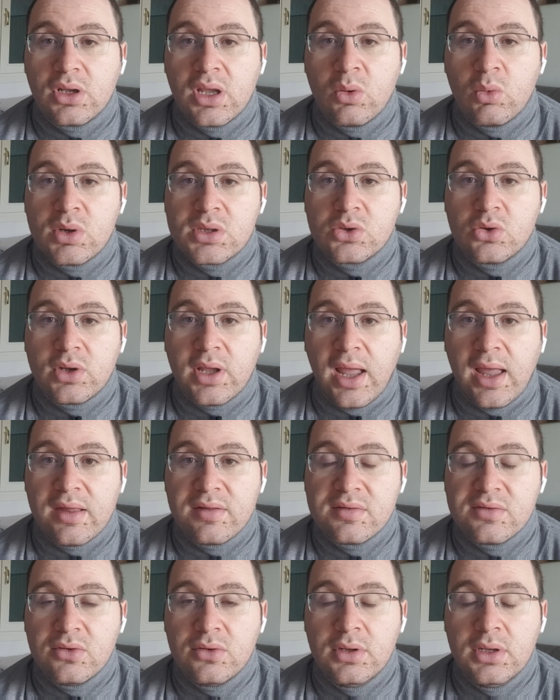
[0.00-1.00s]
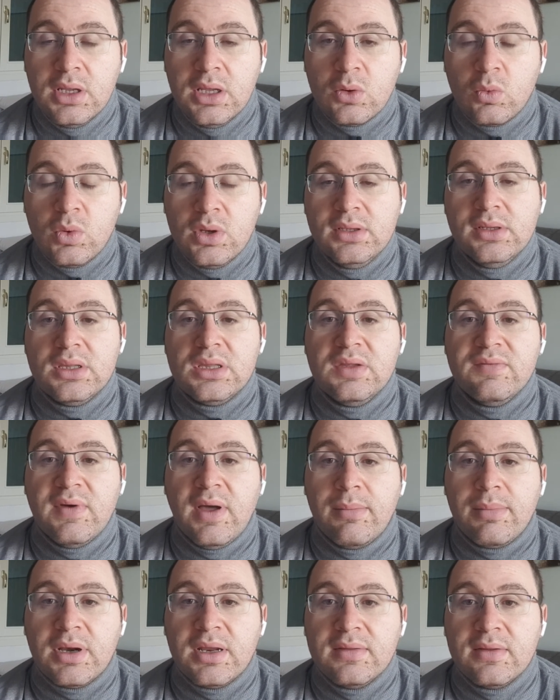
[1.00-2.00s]
In questo caso quindi si va a
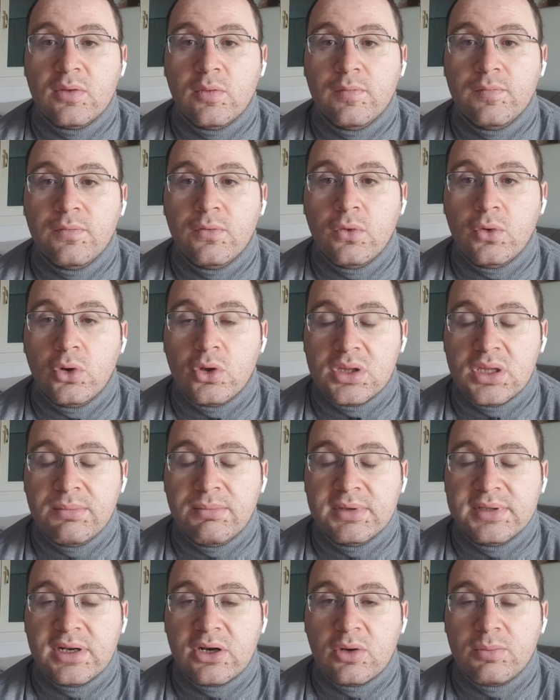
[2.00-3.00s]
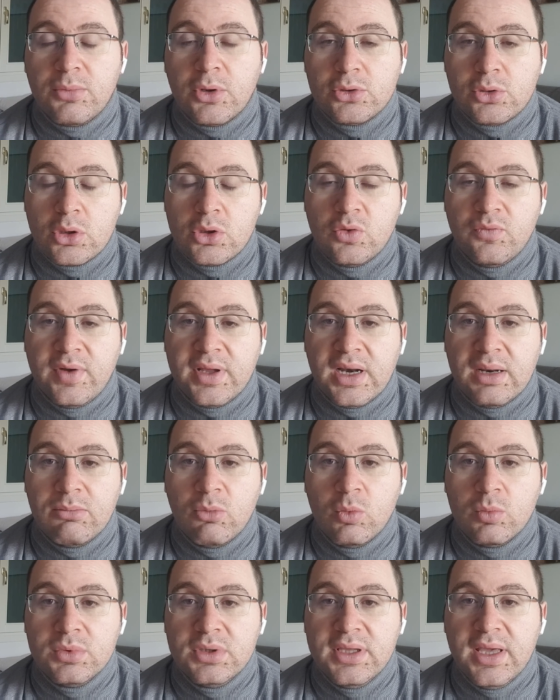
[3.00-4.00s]
prendere un volo sempre dall'aeroporto
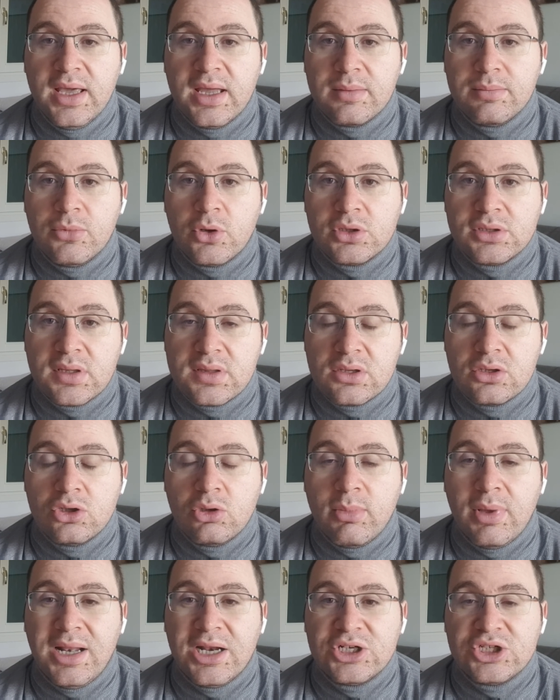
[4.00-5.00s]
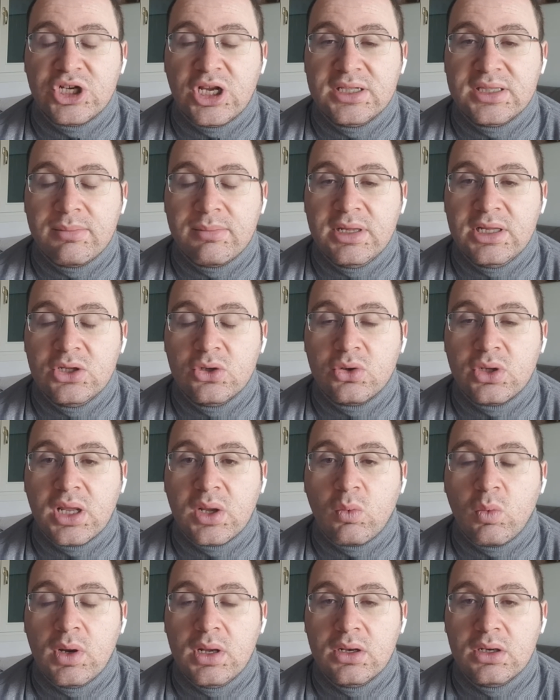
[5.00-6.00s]
Suvarnabhumi Airport e secondo me la scelta migliore
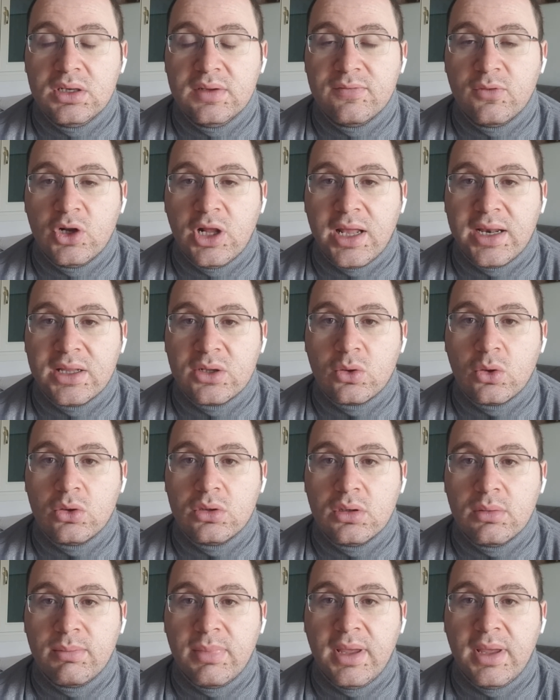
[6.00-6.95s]
è quella di volare con